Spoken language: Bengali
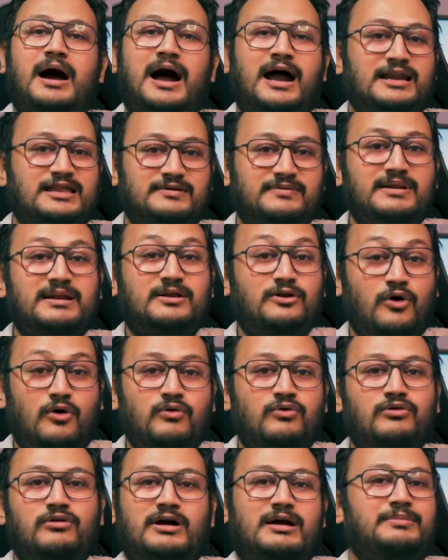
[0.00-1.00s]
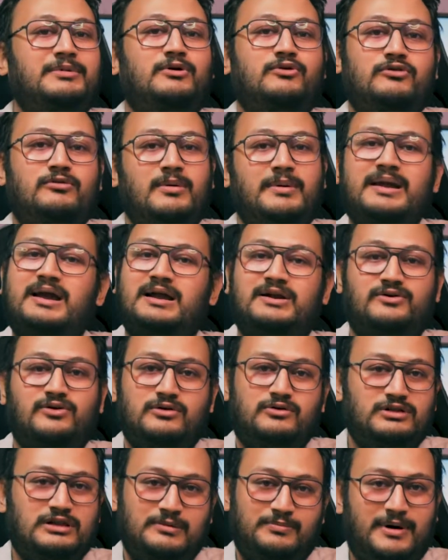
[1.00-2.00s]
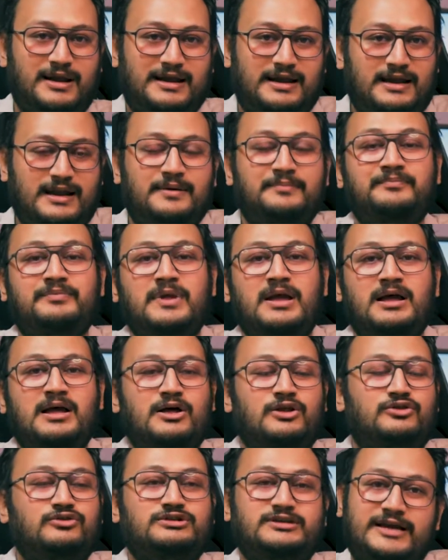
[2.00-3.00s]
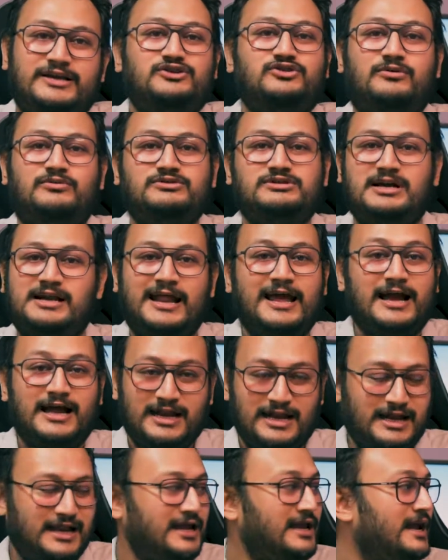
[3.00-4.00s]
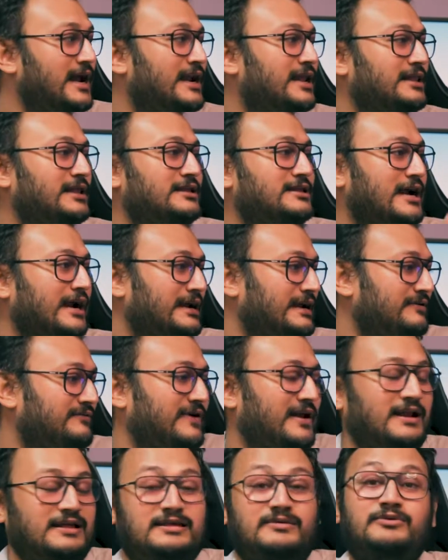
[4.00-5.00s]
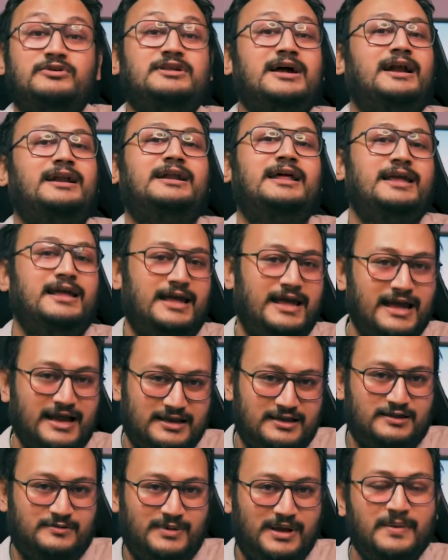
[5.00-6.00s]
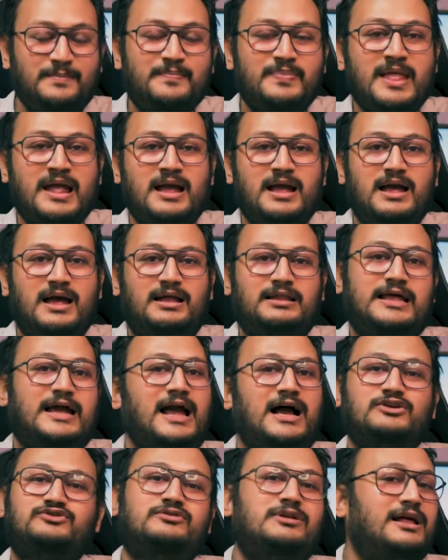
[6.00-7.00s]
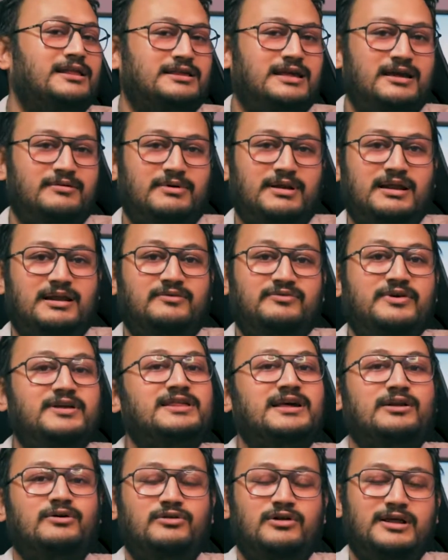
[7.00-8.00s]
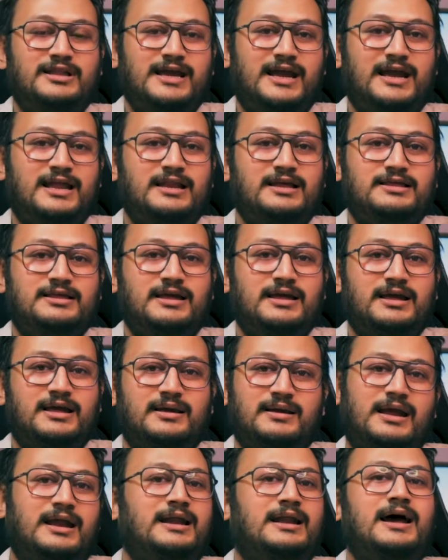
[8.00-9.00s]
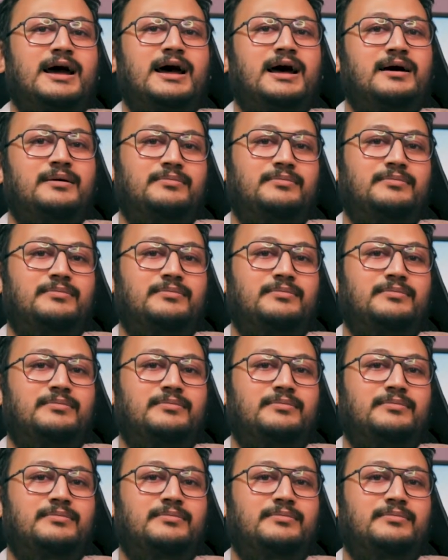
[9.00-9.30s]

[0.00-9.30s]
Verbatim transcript: আর জিবির রঙগুলো আপনি কোনোভাবেই কন্ট্রোল করতে পারেন না তো সেই সমস্যাটা এখানে নেই এটাতে চারটে ফ্যান আছে এবং চারটেই আর জিবি তাই আসুন আজকে এবার এর ফিচারগুলো দেখে নিই যে এটা